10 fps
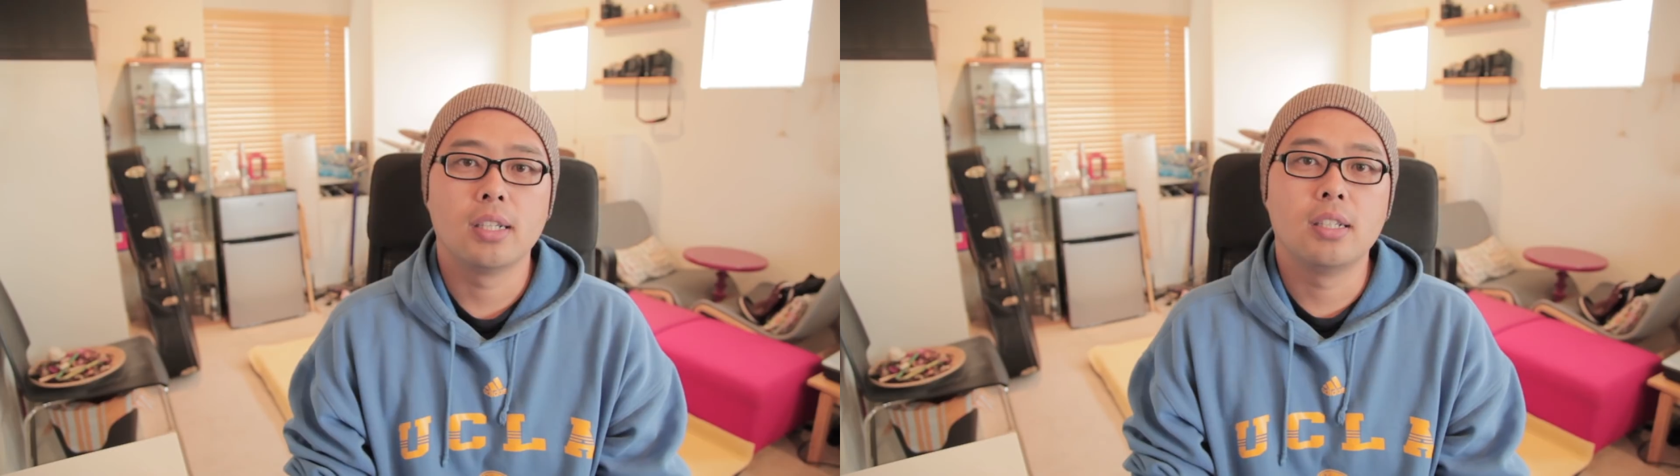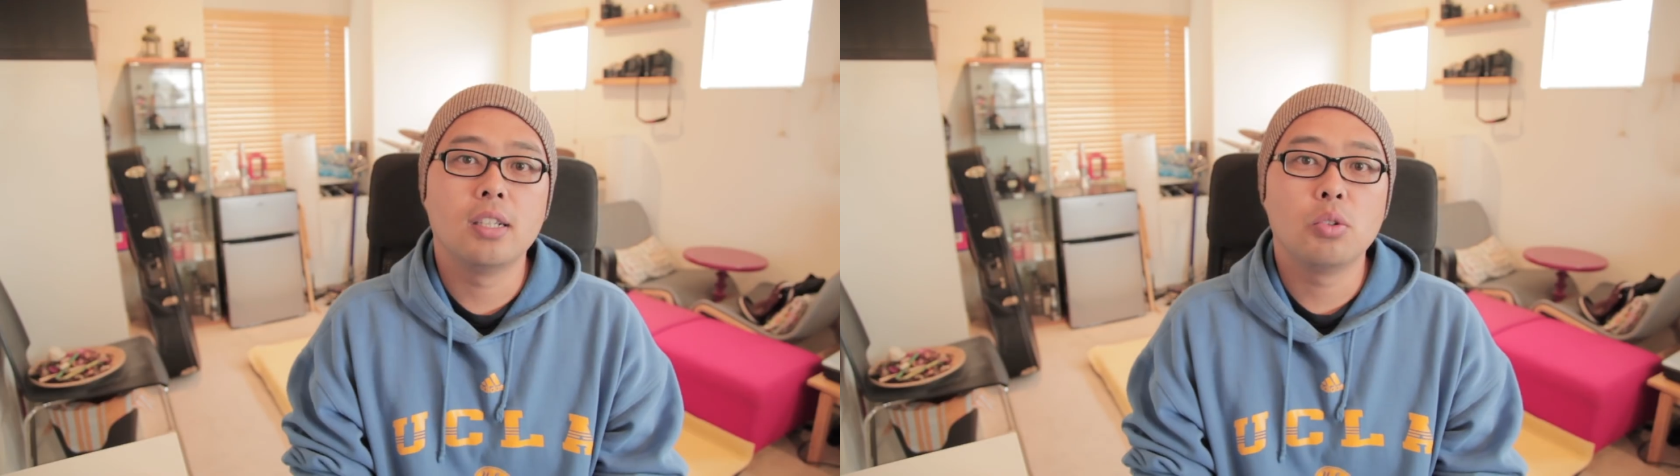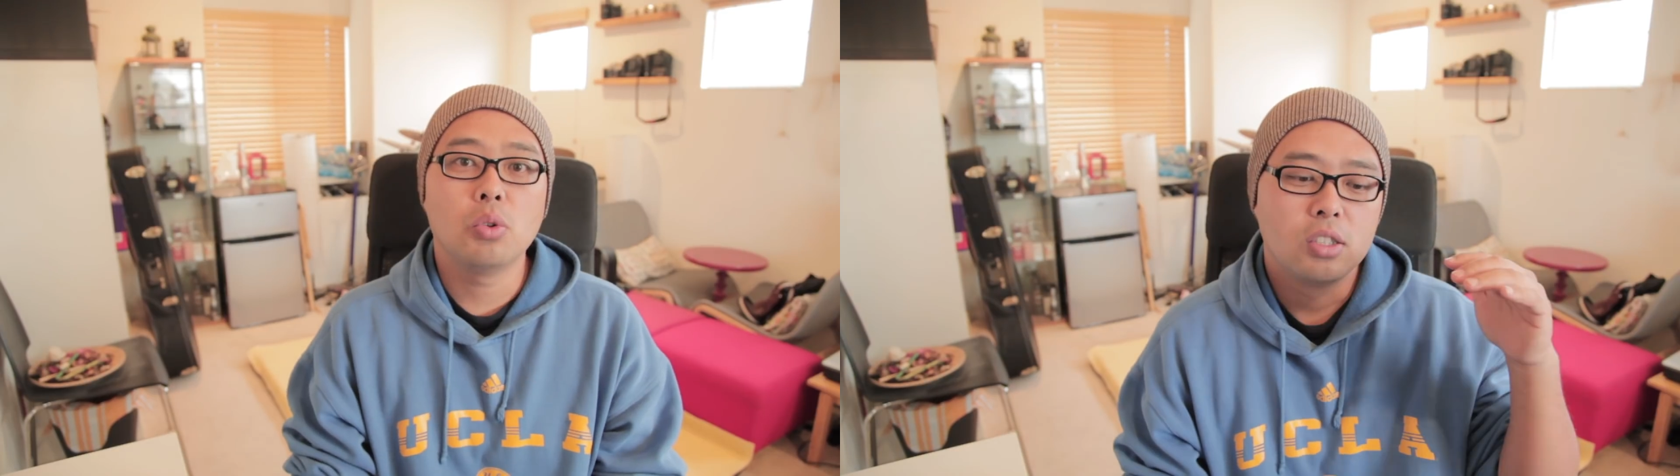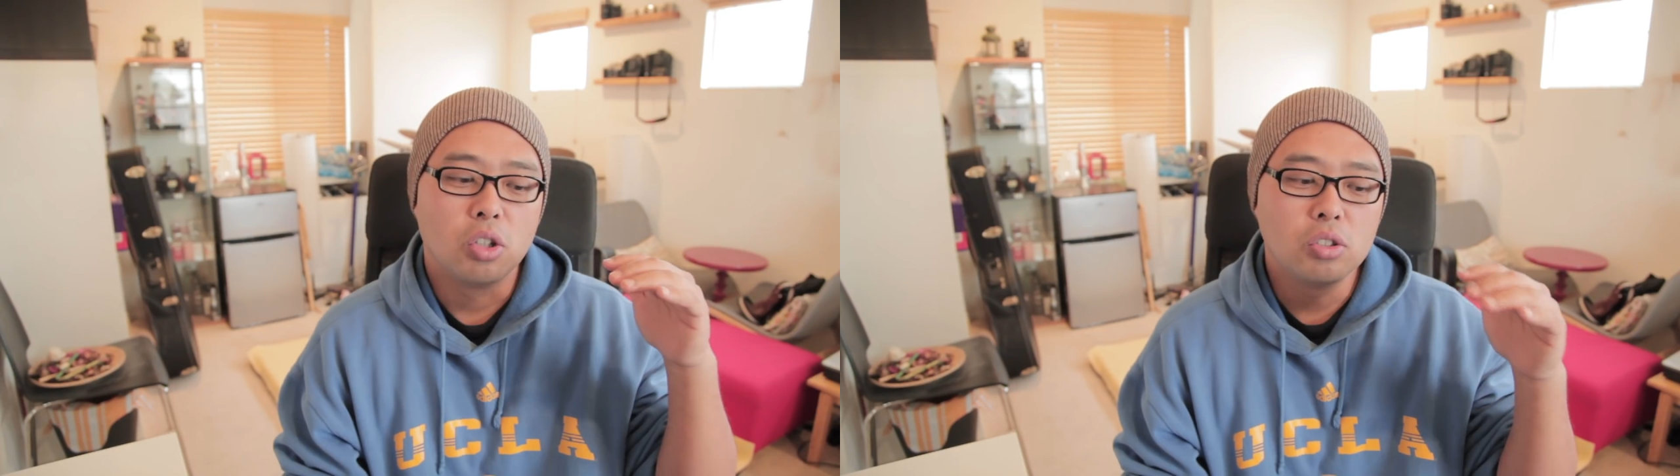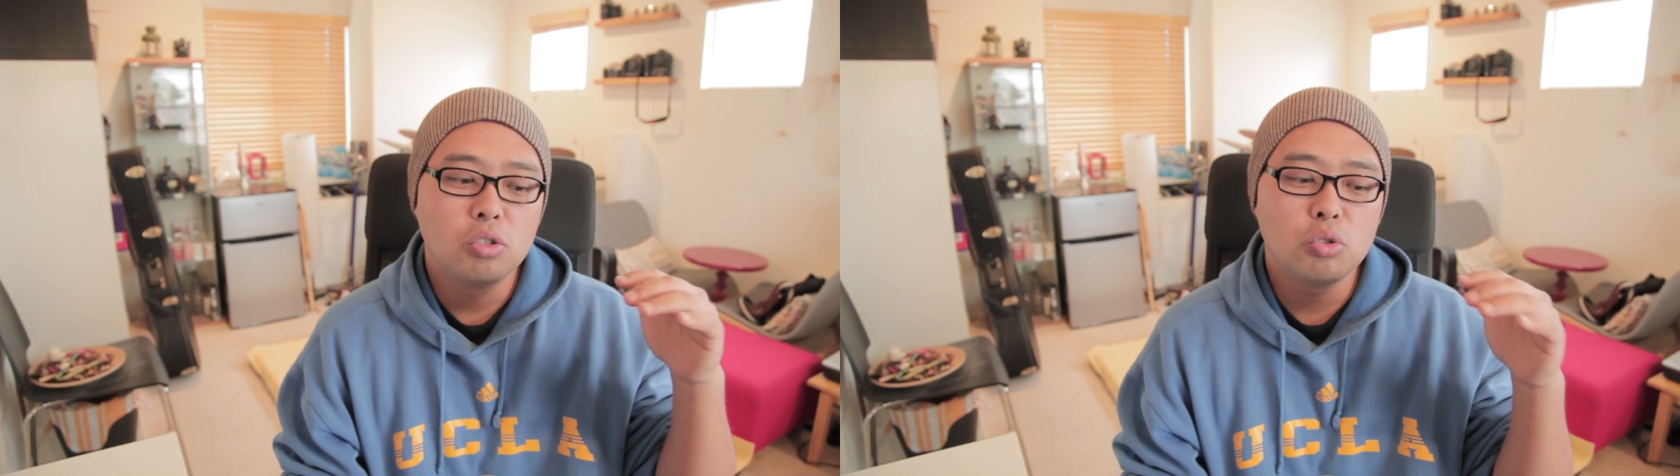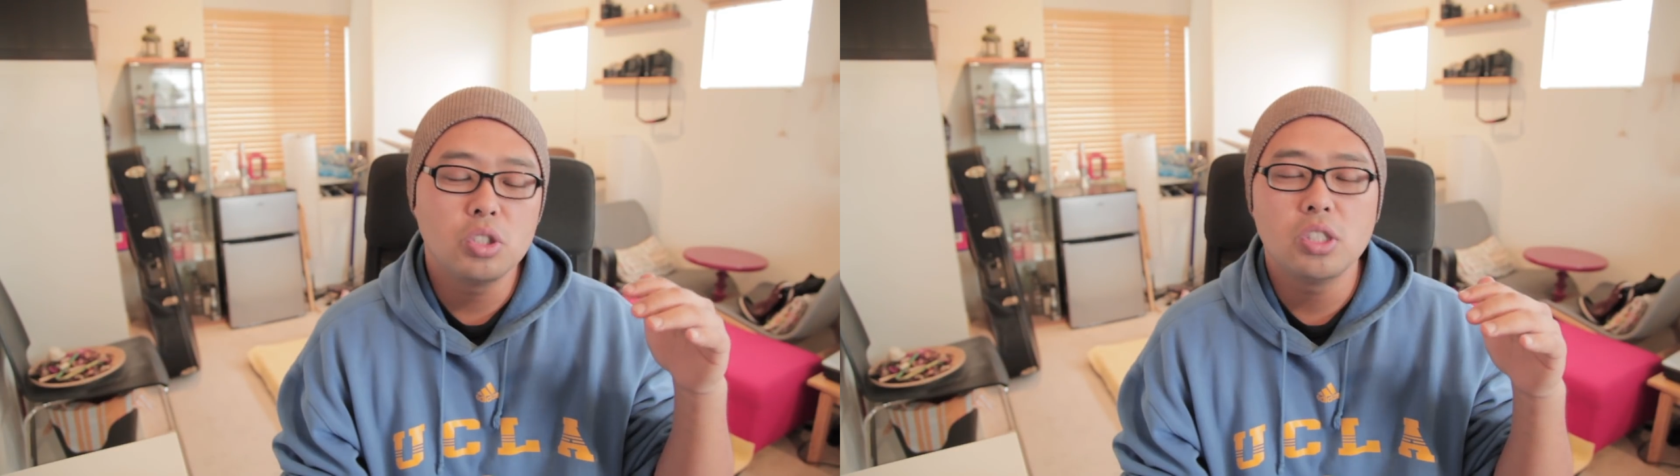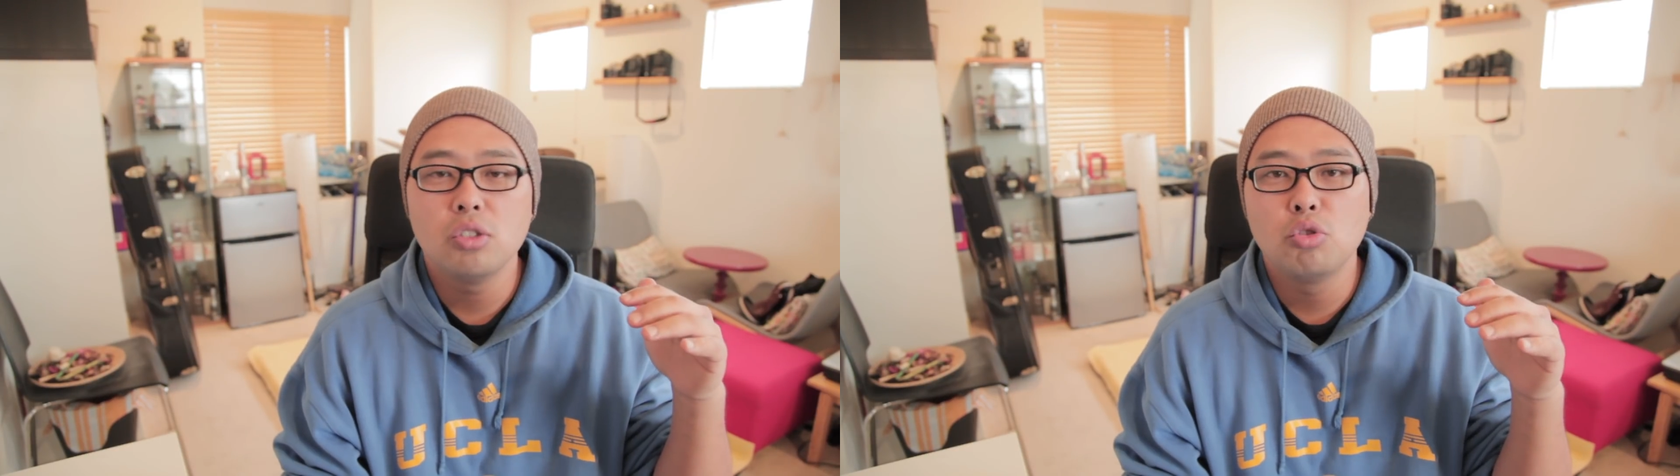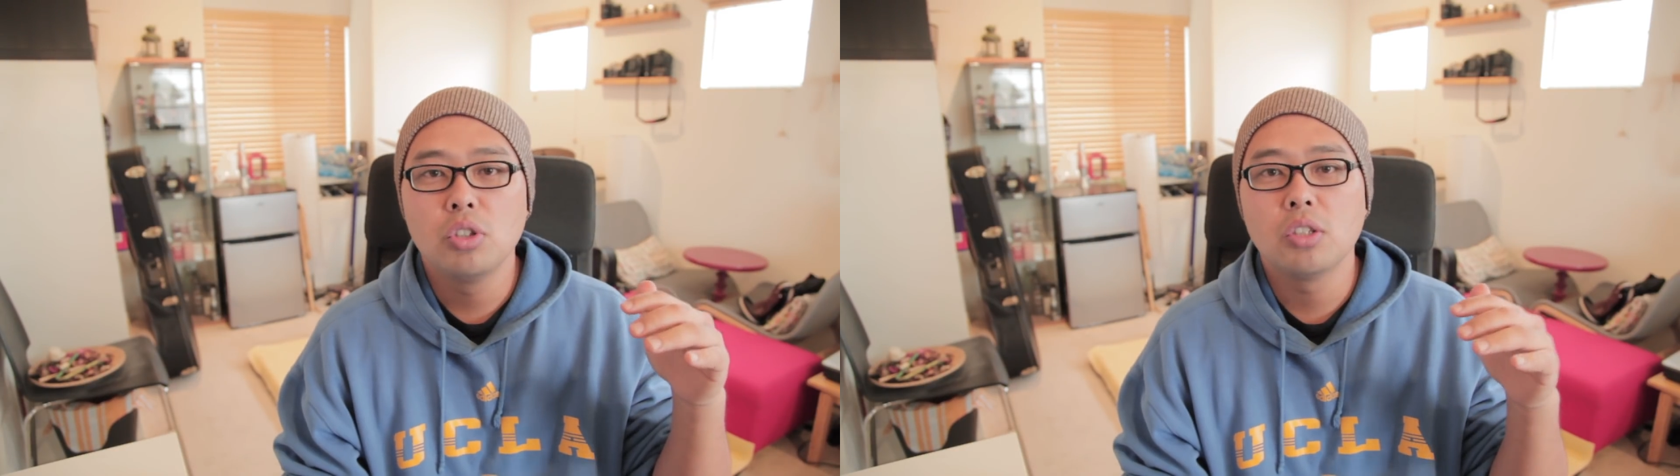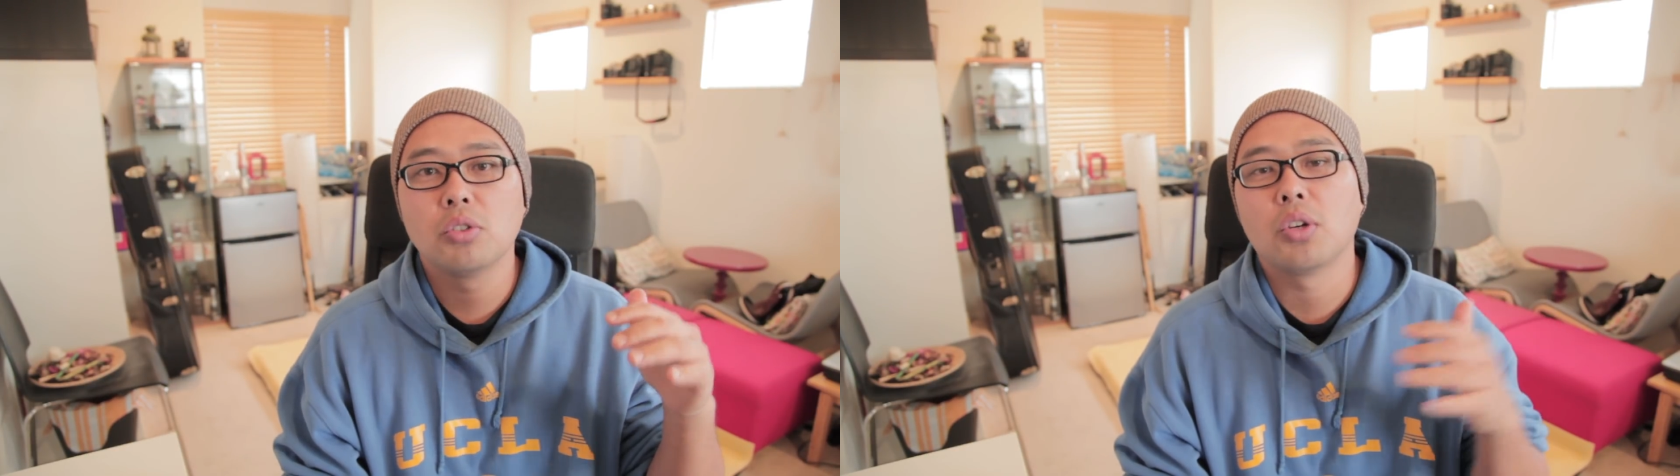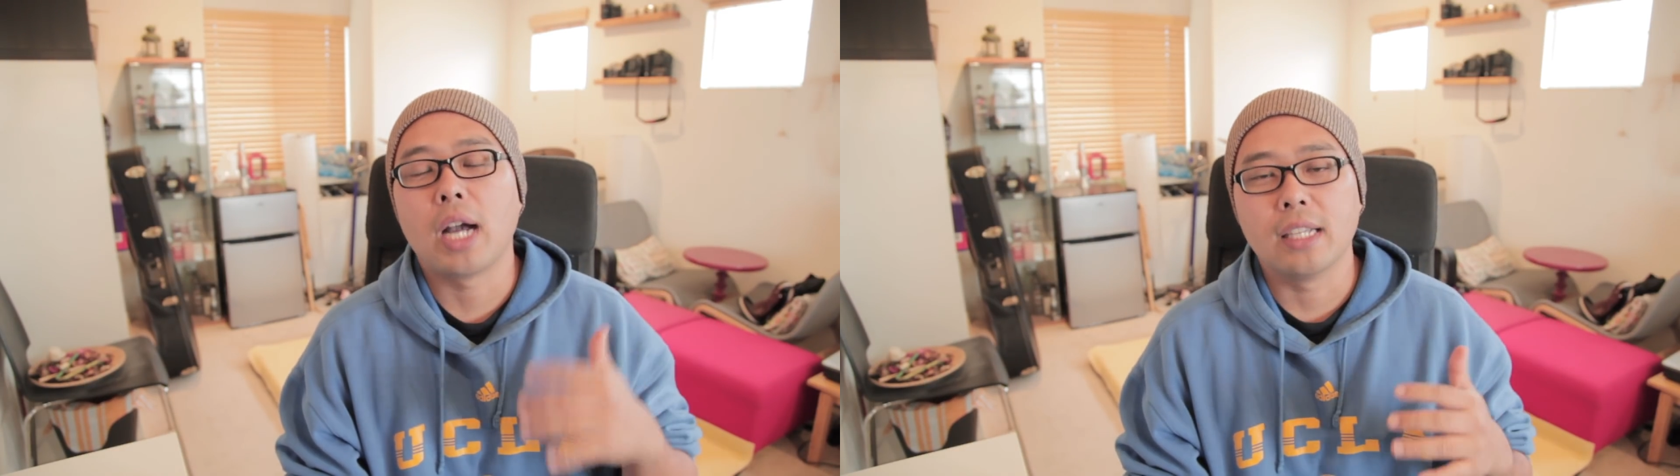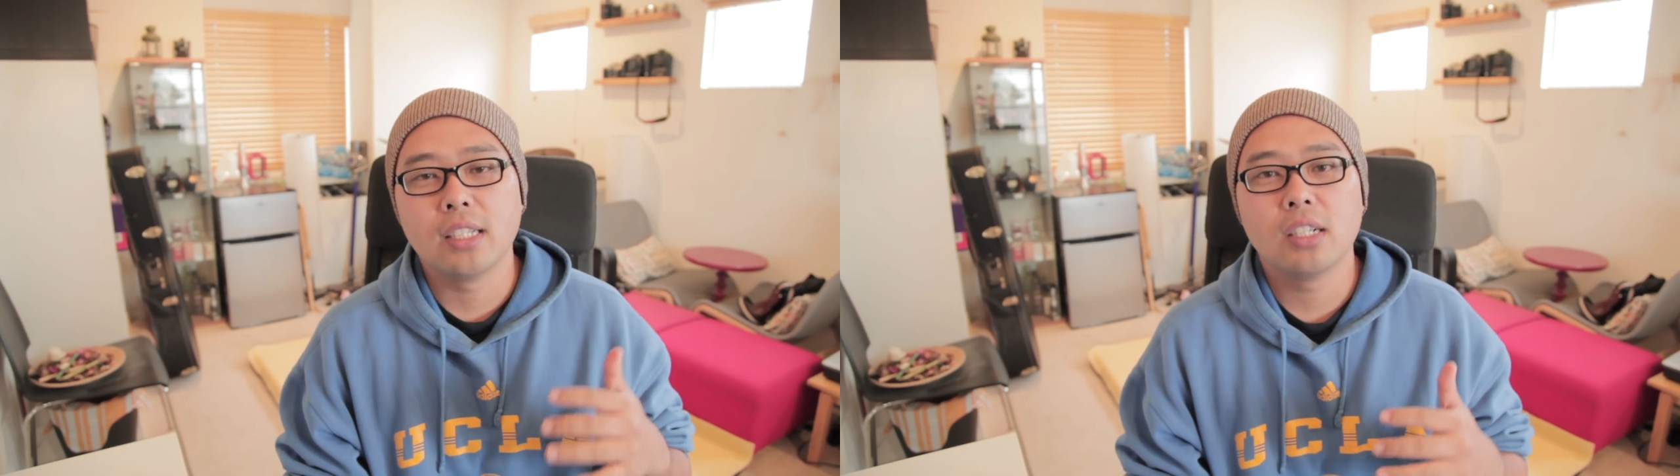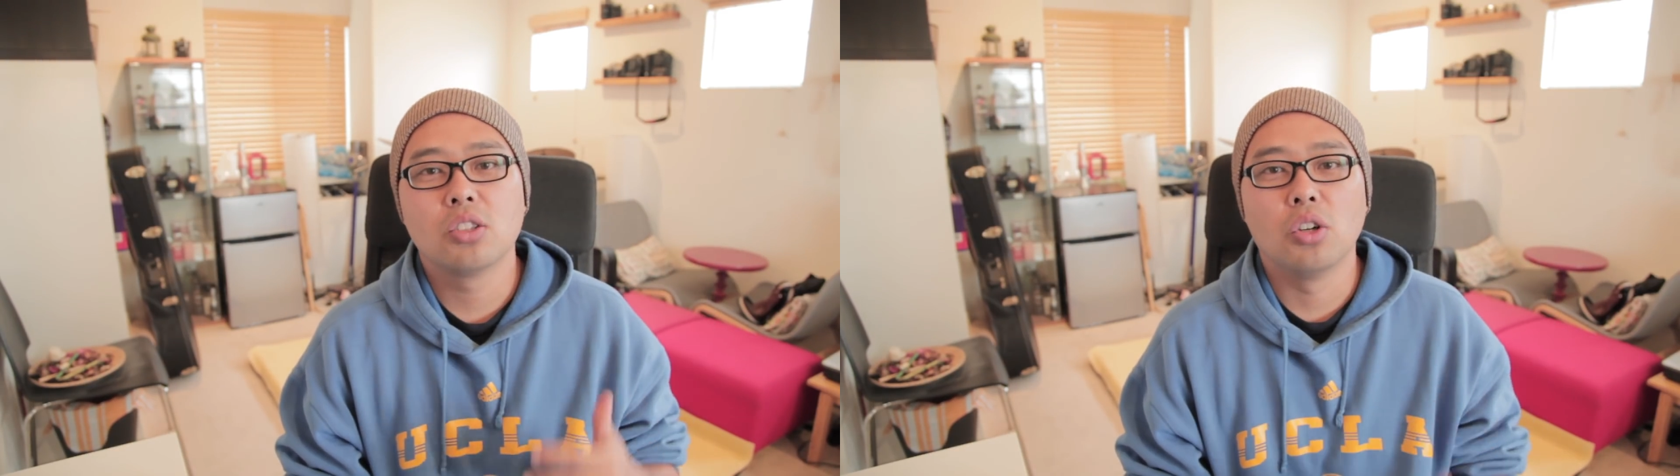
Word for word: 그래도 적은 수치 중에서도 가장